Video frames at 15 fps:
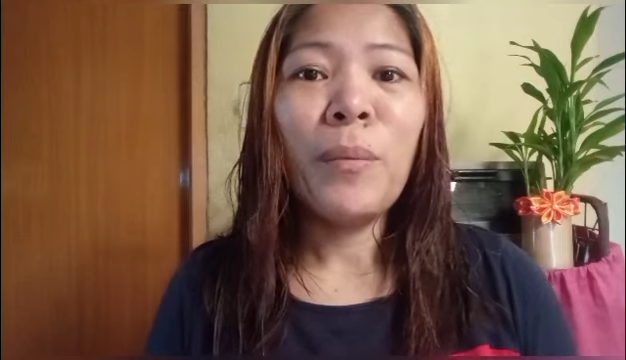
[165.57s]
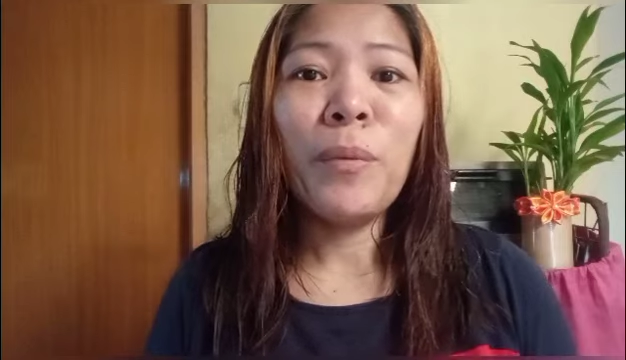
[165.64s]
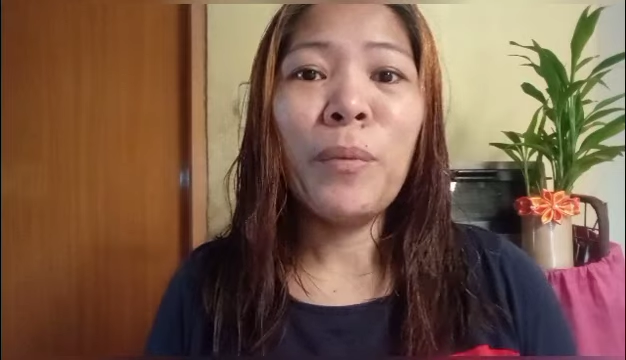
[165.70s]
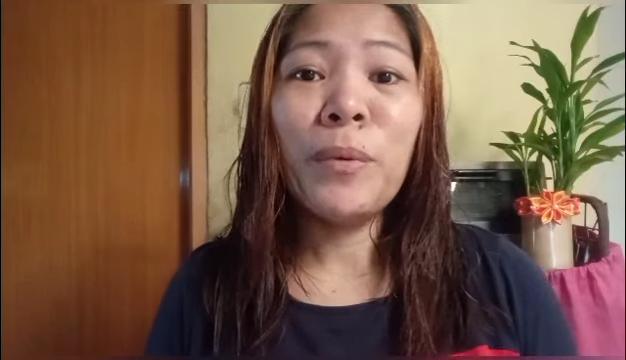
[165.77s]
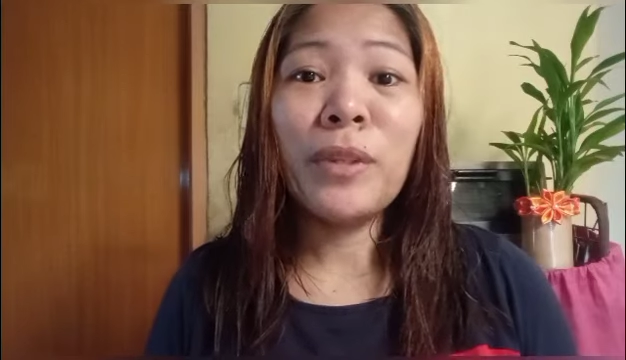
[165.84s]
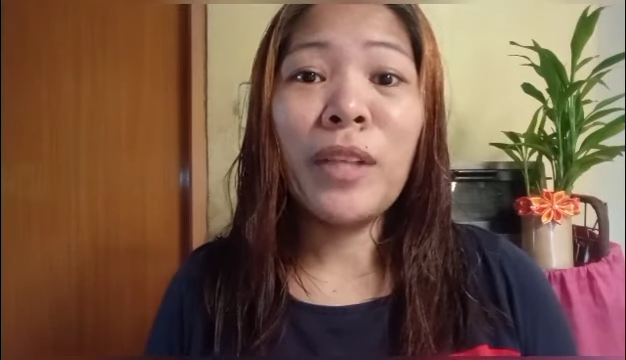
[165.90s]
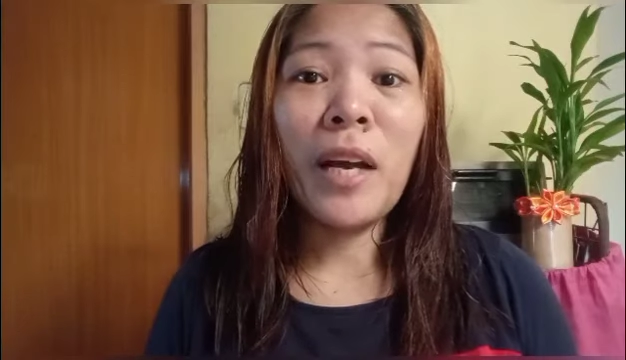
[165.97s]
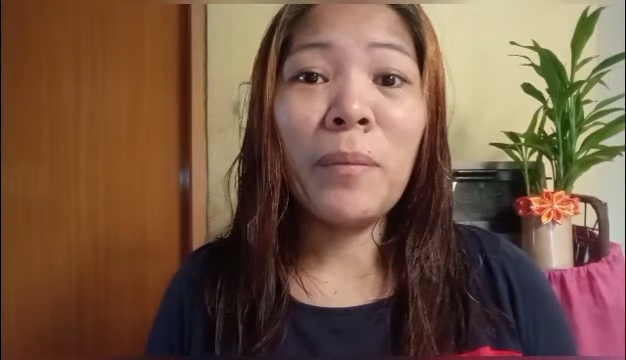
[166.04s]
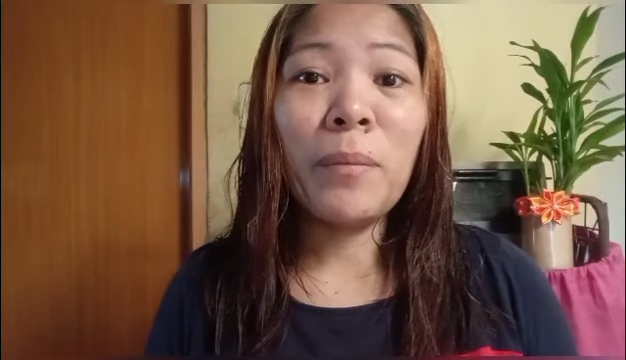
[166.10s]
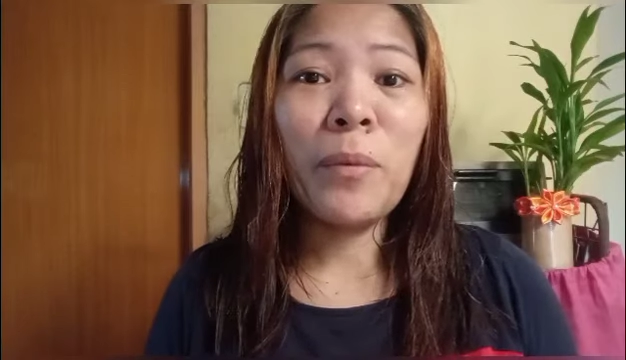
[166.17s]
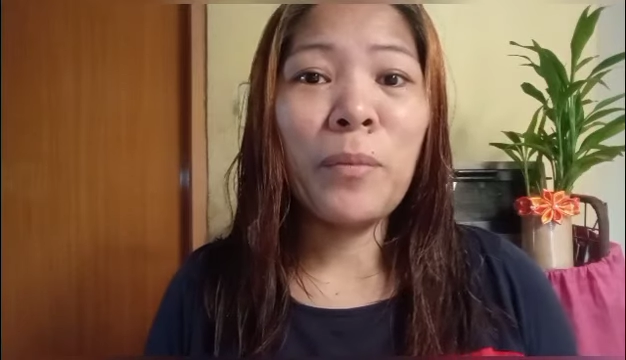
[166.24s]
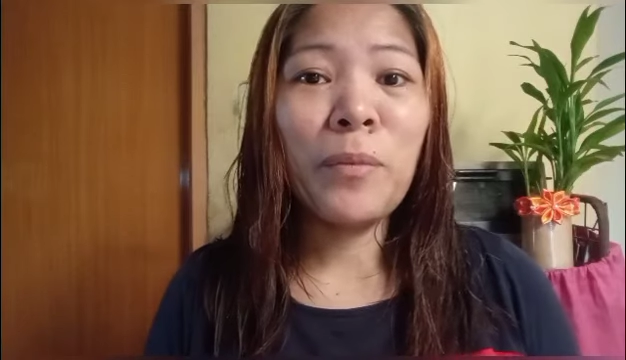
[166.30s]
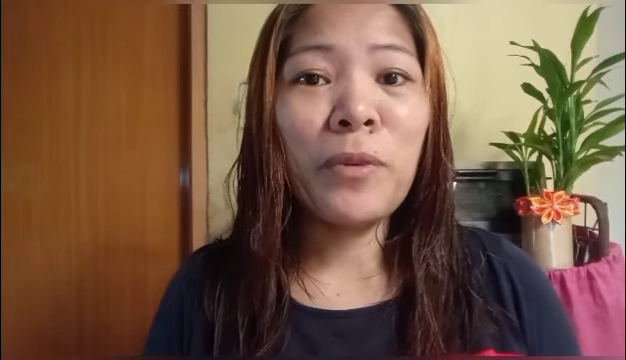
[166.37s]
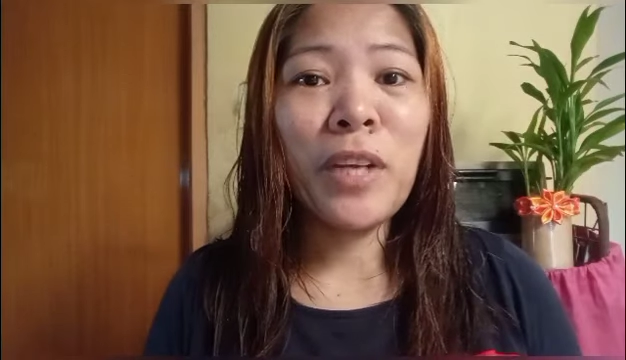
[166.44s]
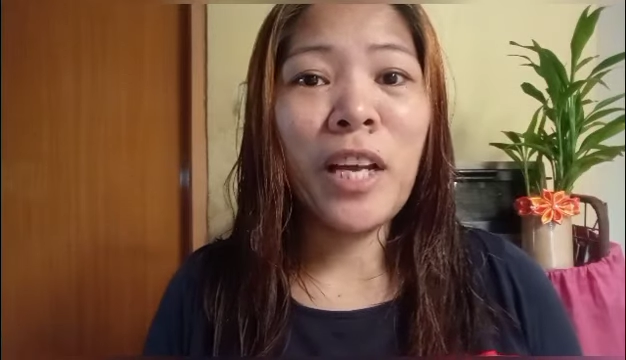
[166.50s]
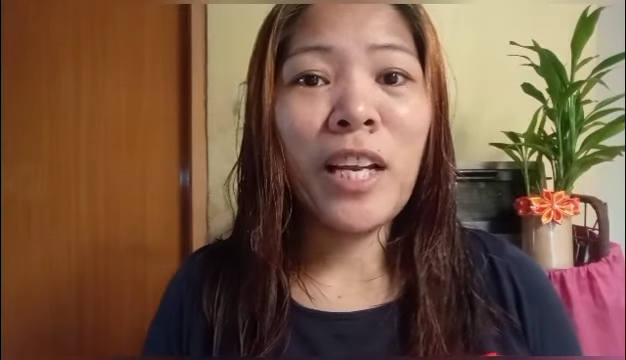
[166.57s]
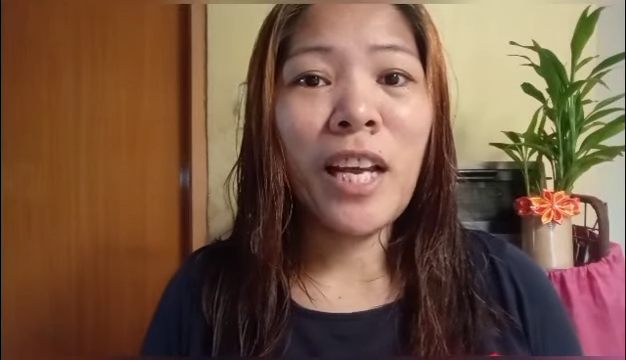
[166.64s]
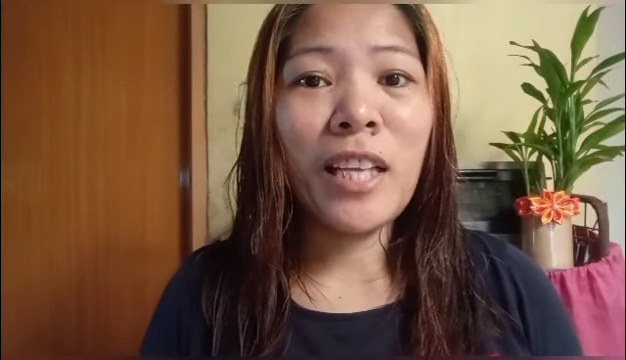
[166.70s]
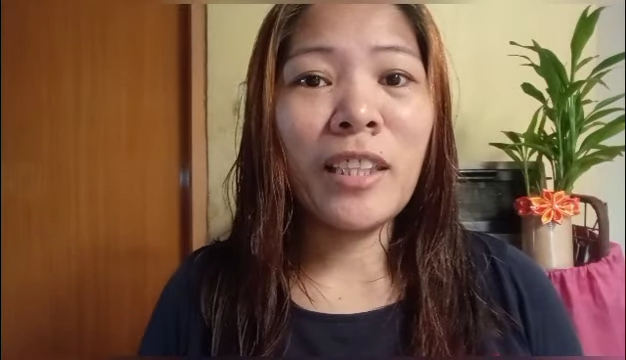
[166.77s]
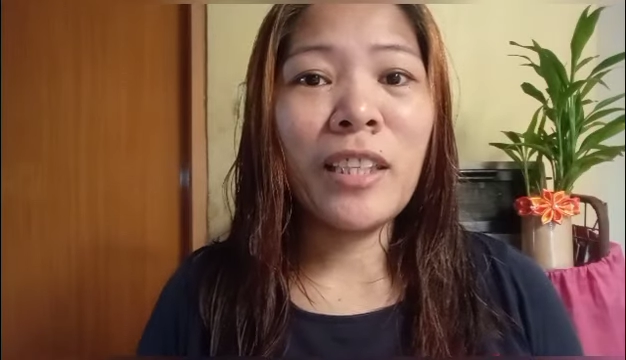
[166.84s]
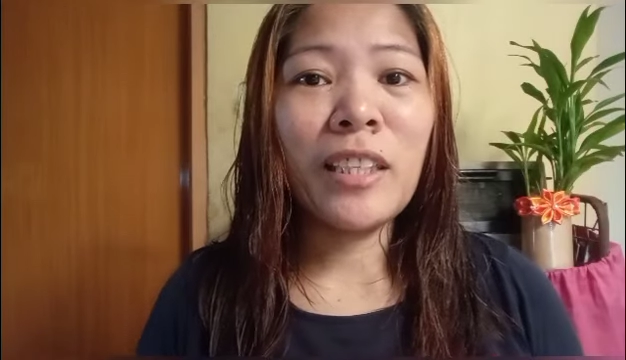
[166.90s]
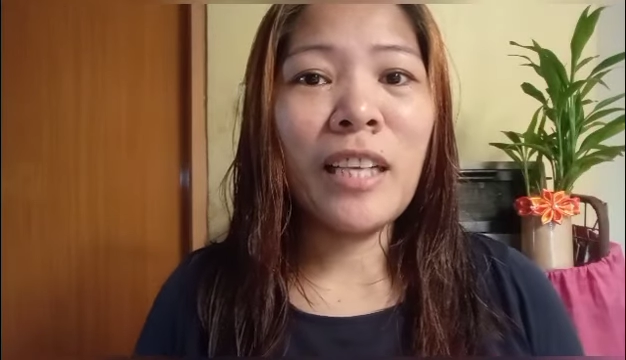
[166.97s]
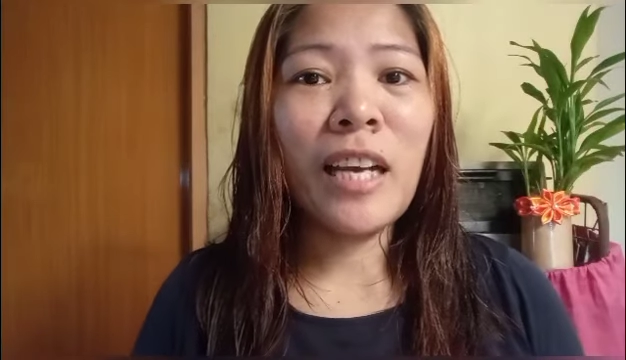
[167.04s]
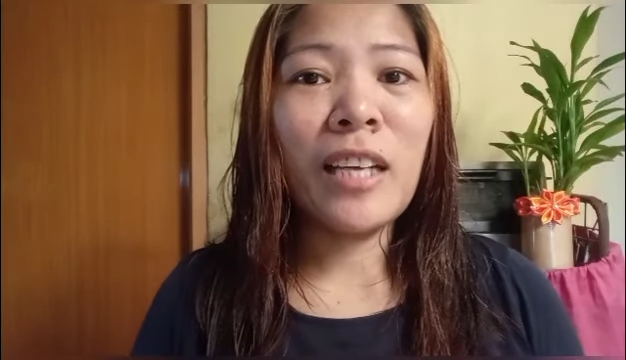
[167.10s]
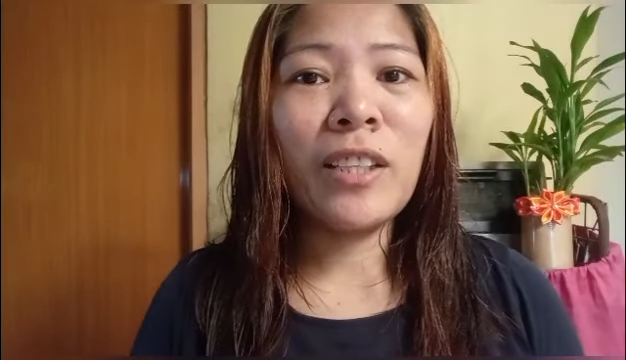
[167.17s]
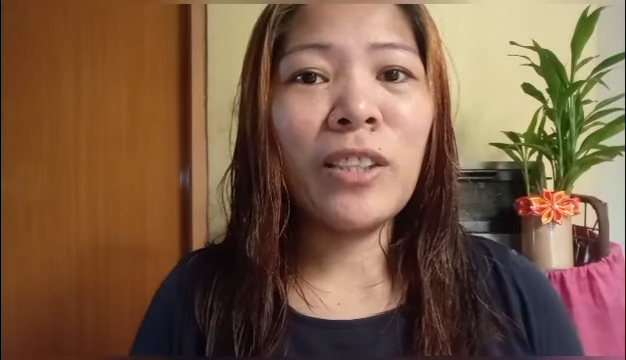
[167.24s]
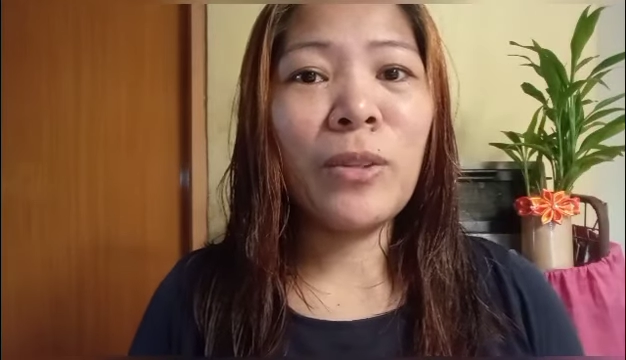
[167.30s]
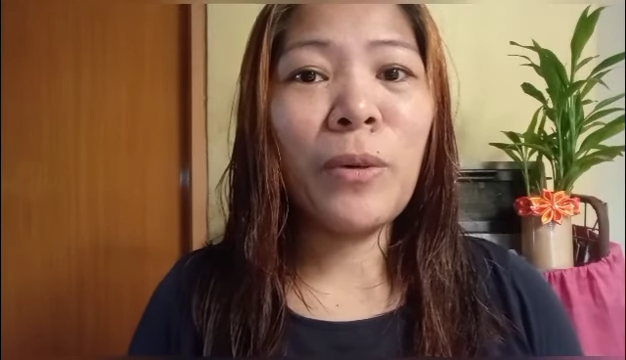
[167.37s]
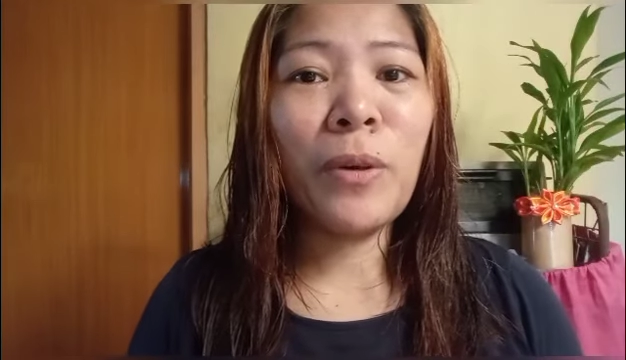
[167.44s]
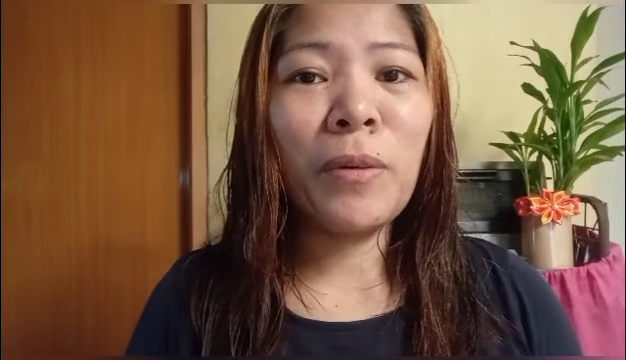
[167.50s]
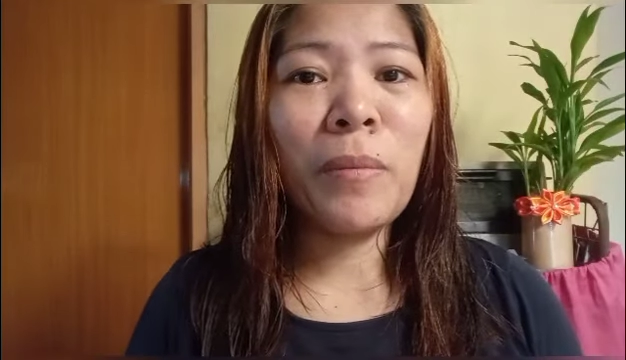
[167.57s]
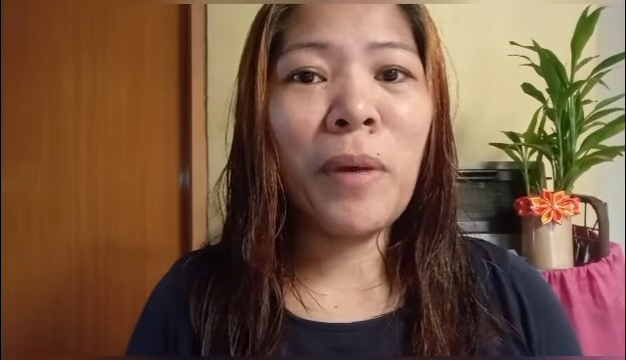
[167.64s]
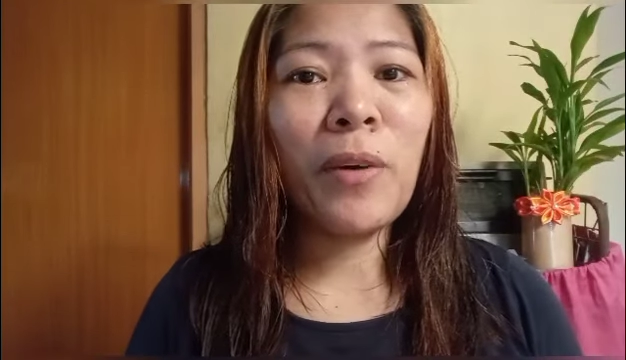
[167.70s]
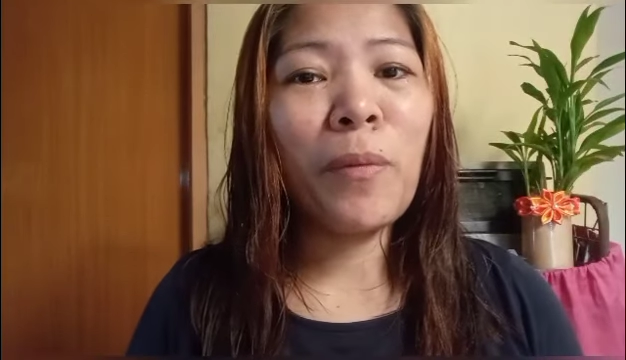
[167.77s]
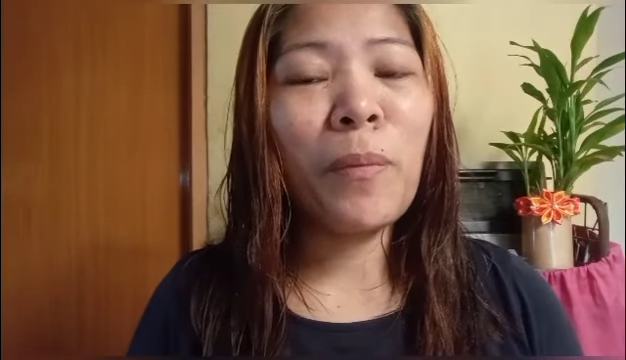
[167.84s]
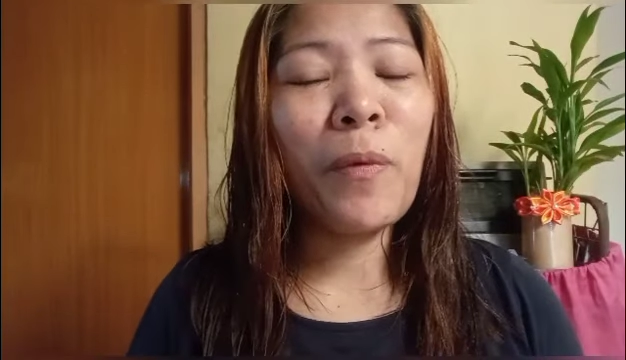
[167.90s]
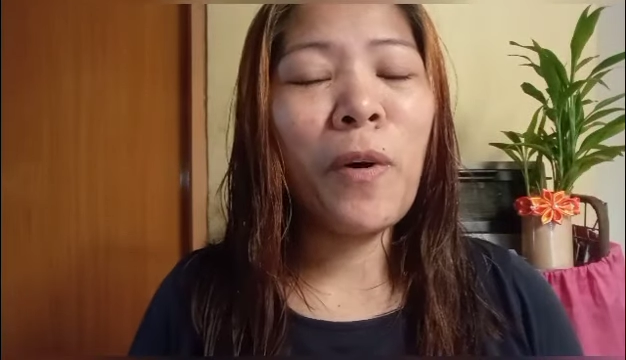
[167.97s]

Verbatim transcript: pupuntahan po muna natin guys doon bago